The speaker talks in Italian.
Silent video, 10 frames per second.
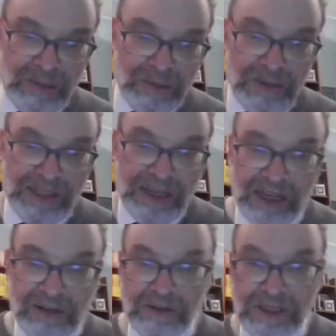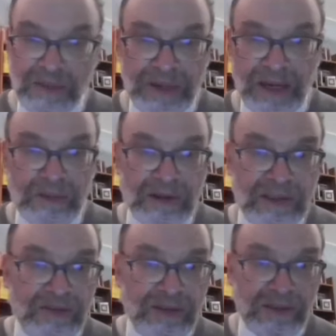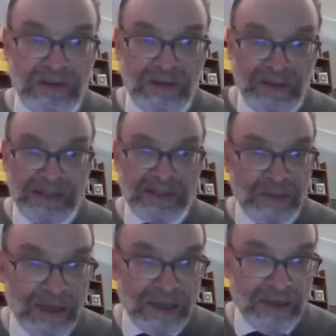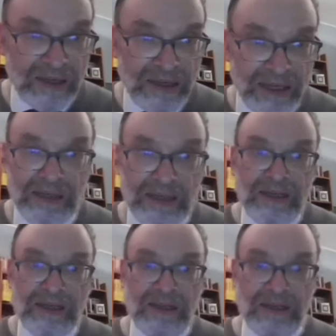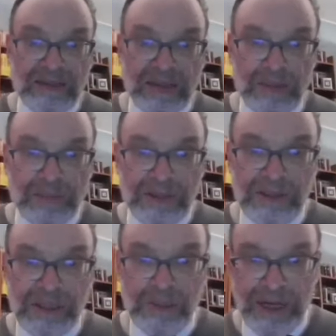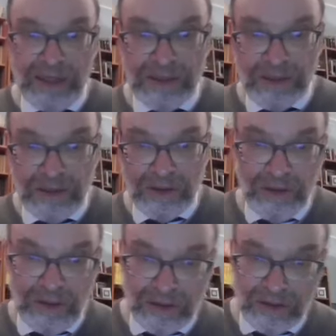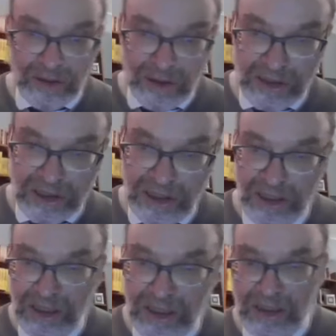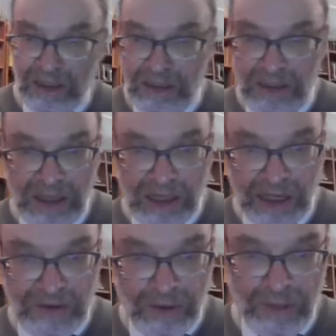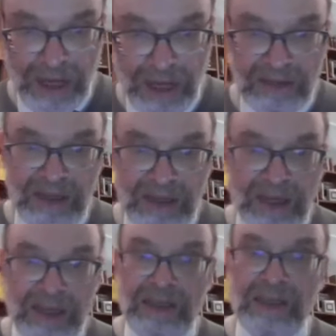americano, lo sappiamo, è diviso in diverse branche. Le tre principali sono gli ortodossi, i riformati e i